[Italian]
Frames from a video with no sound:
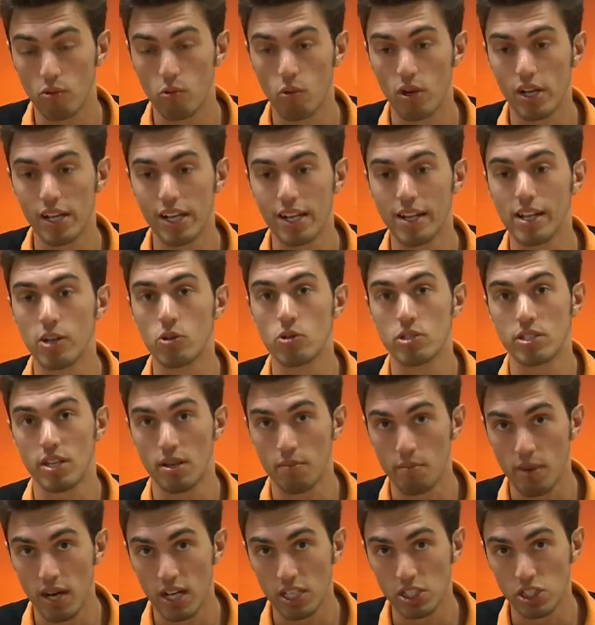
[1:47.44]
qual è la nostra
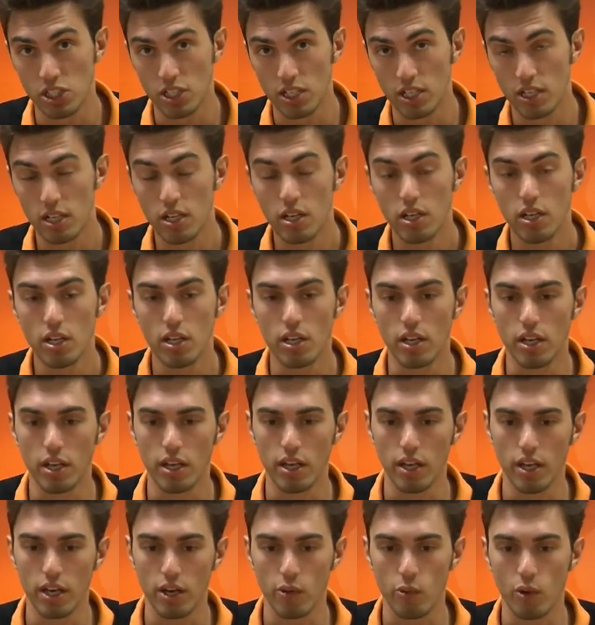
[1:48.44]
immagine,
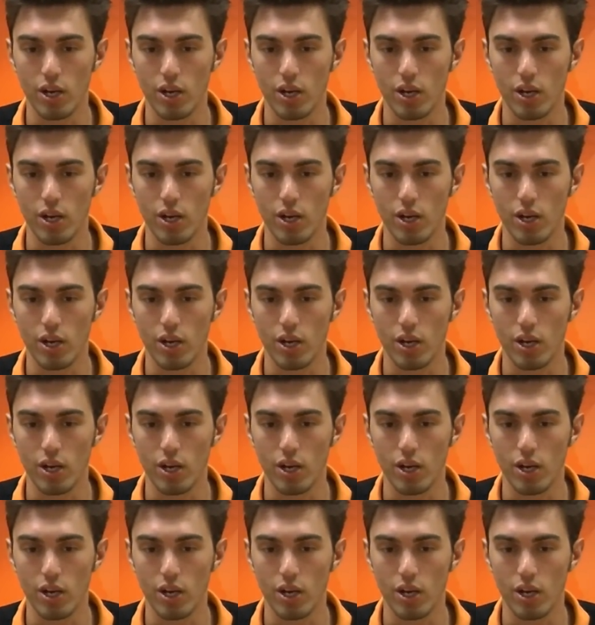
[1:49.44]
eh,